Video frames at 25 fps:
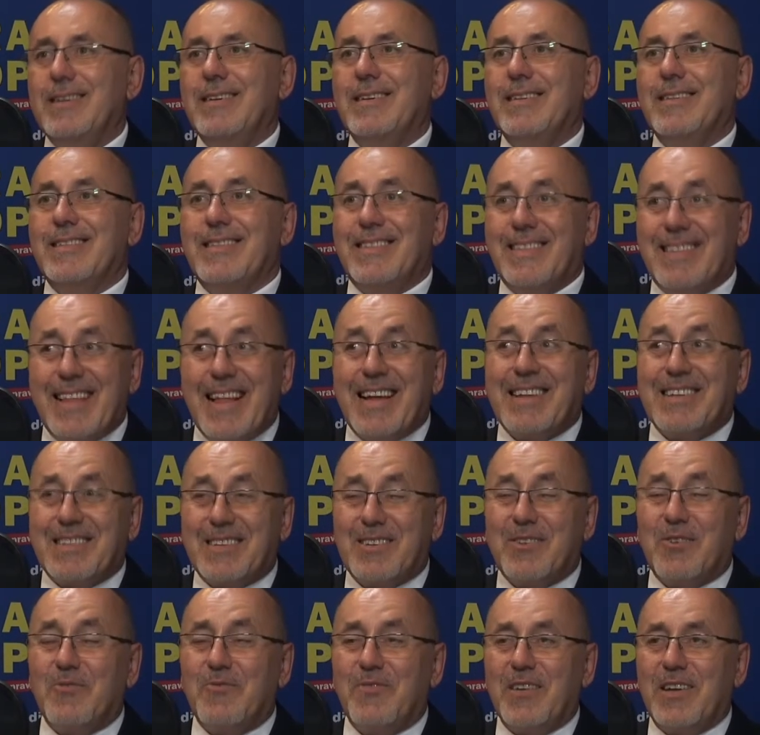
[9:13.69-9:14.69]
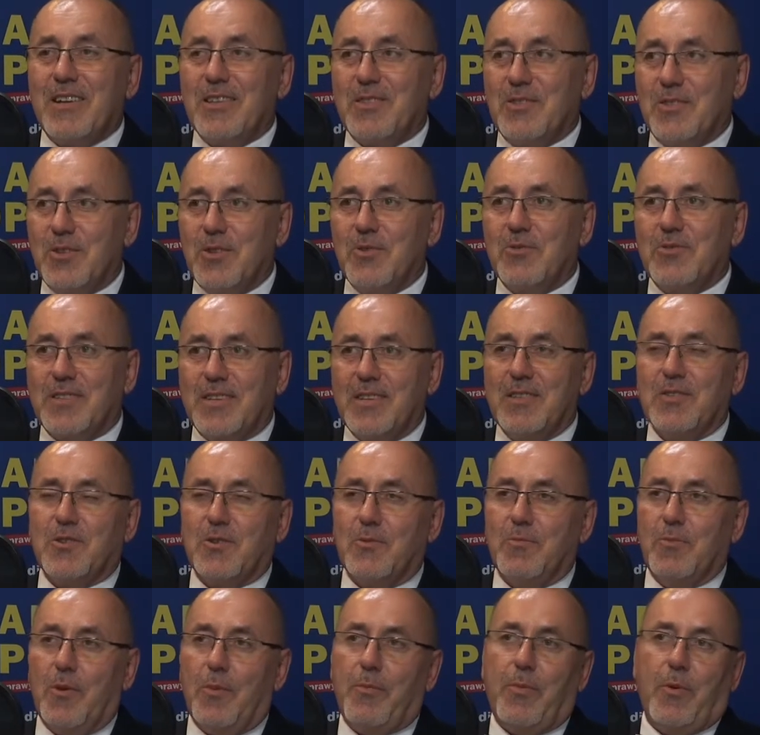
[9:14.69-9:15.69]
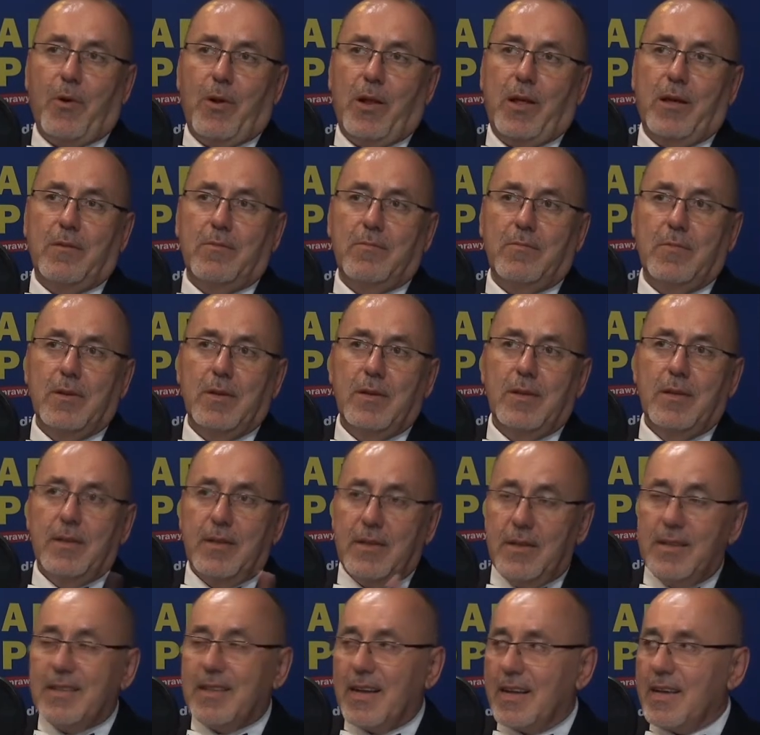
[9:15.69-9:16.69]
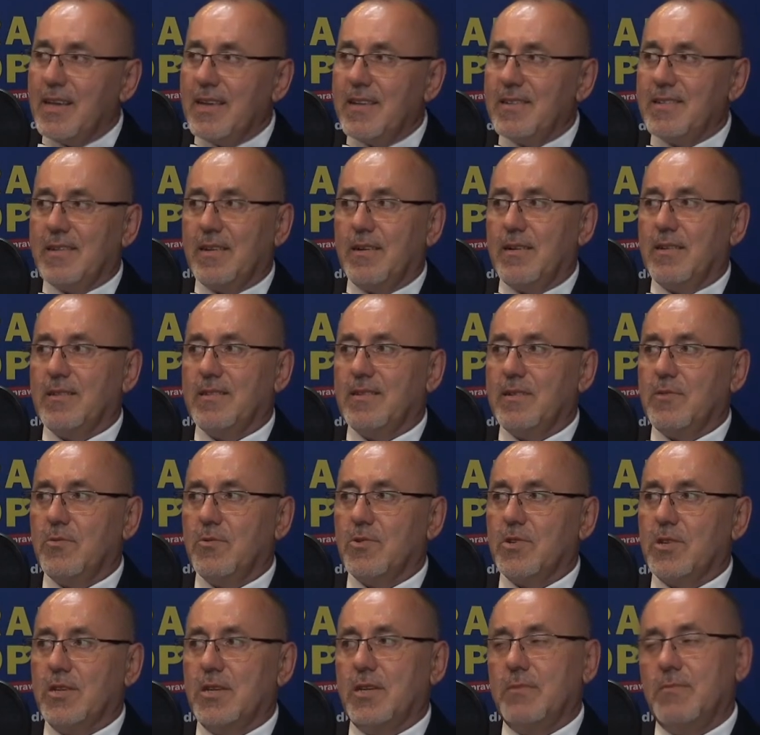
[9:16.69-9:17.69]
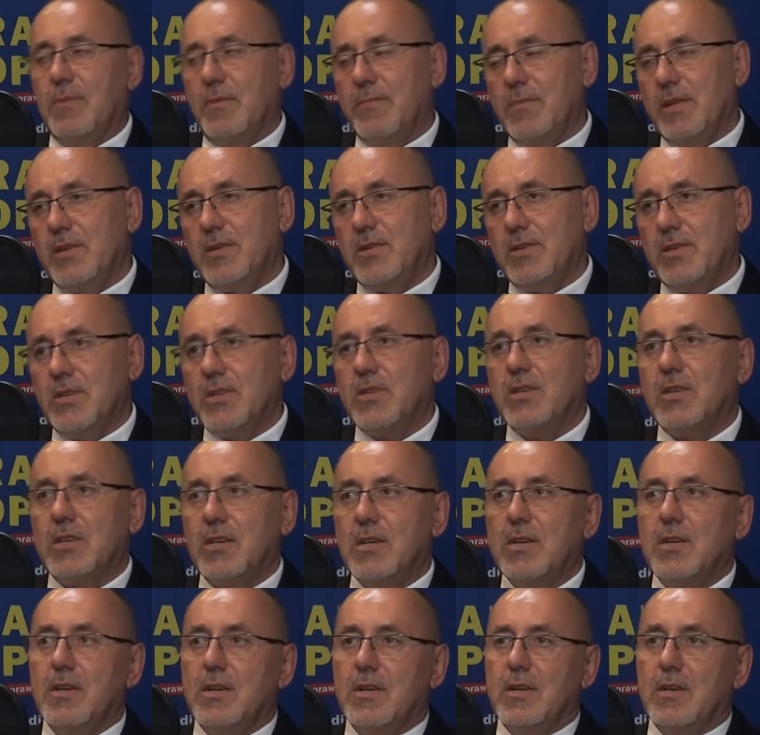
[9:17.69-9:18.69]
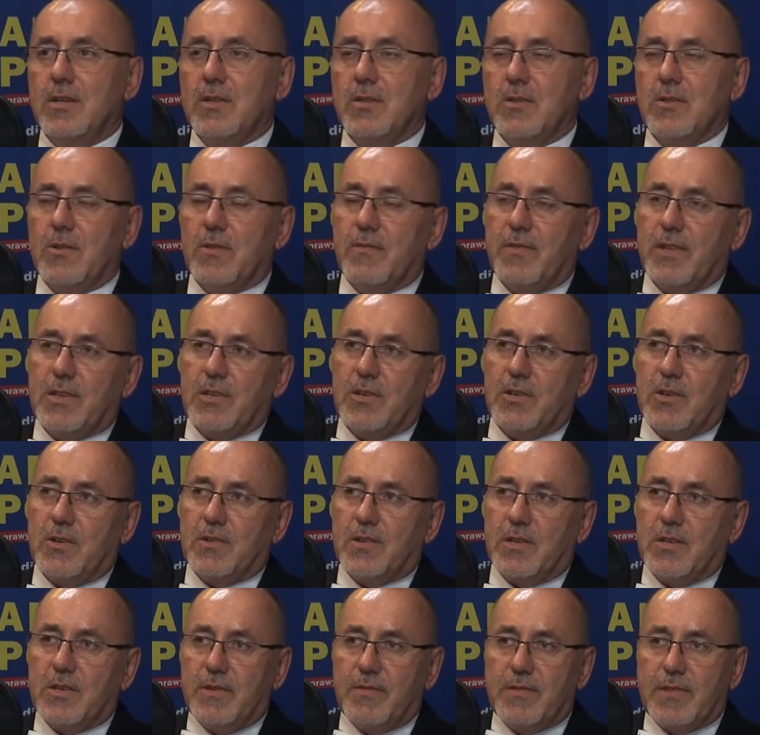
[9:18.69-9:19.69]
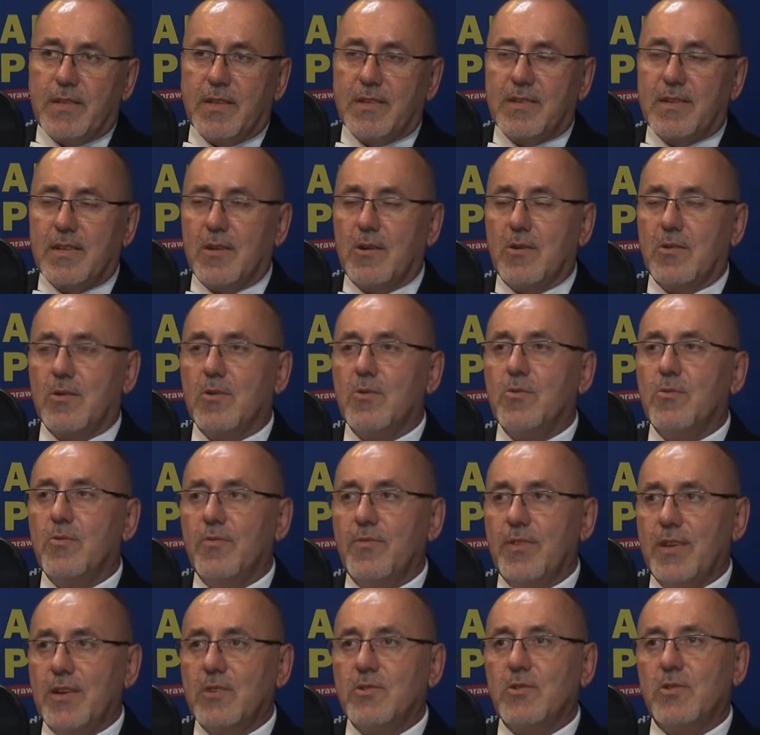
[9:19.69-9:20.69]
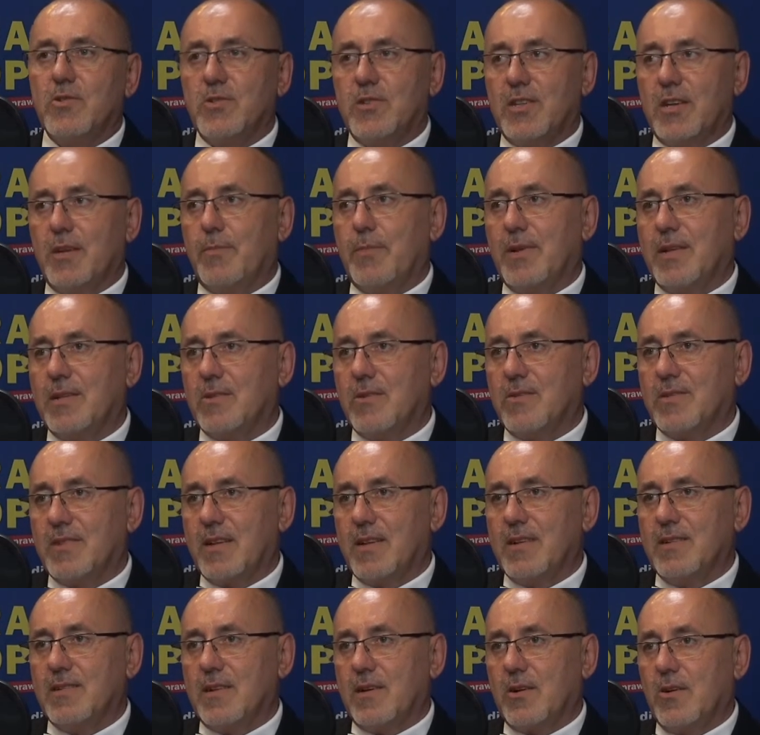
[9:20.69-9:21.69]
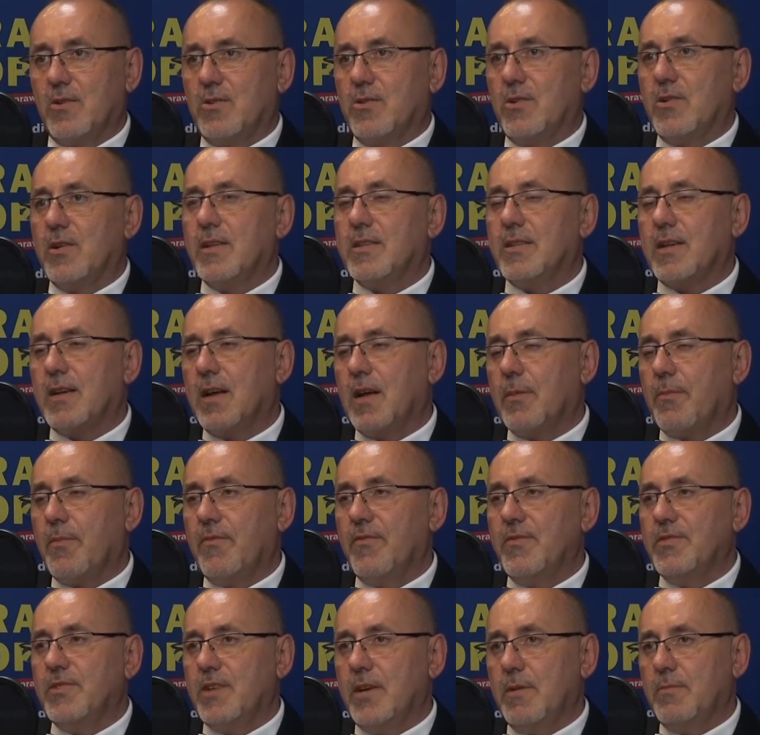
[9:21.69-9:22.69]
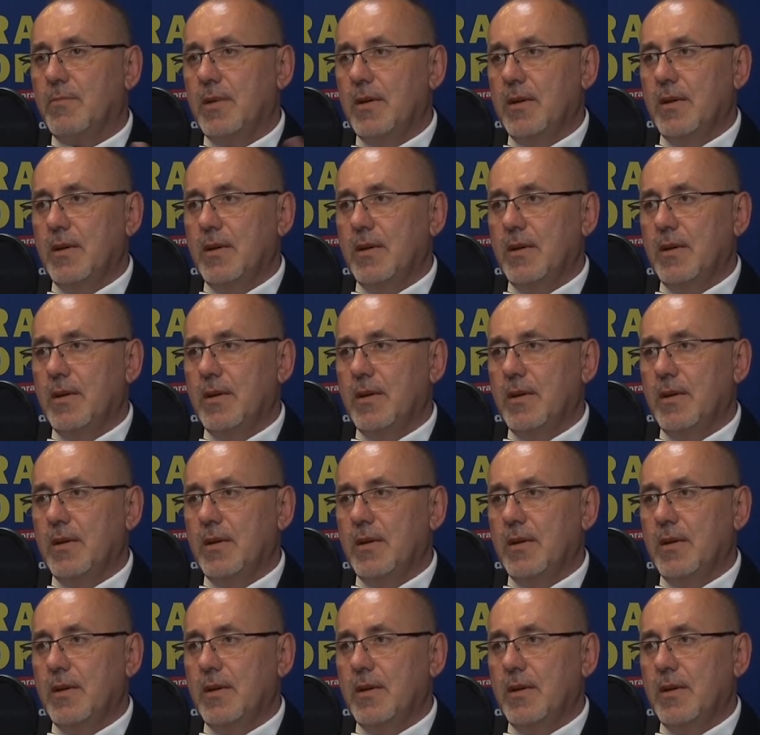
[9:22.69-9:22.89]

dla zdrowia do centrum Opola. I takie jest za założenie. Mam nadzieję, że do 2019 roku większość tych prac zostanie zakończona. Tak jak powiedziałem,